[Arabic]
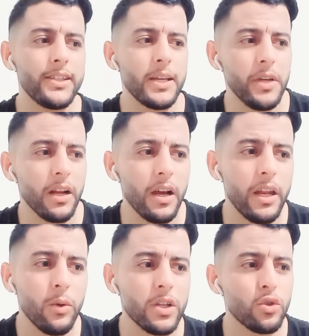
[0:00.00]
لجميع
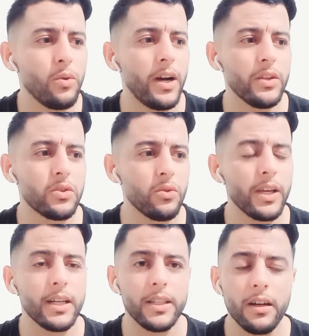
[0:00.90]
القنوات كل واحد شنو
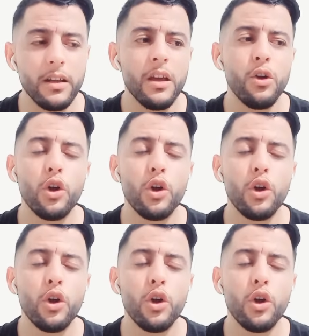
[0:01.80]
كيهضر